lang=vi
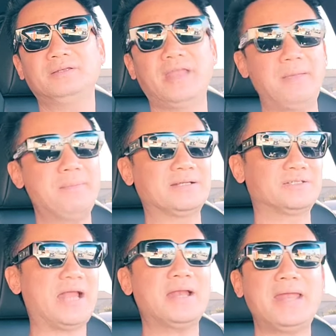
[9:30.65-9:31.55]
để mà
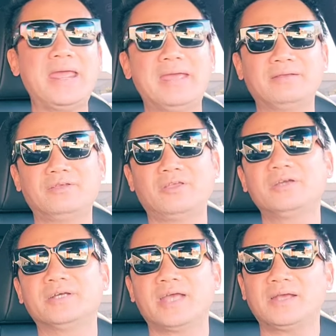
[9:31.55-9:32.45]
răng đe cho những
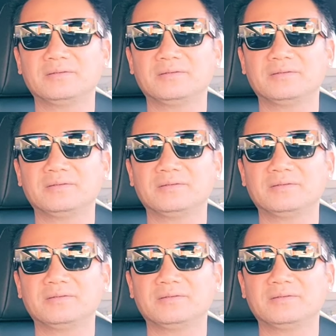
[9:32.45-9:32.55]
người khác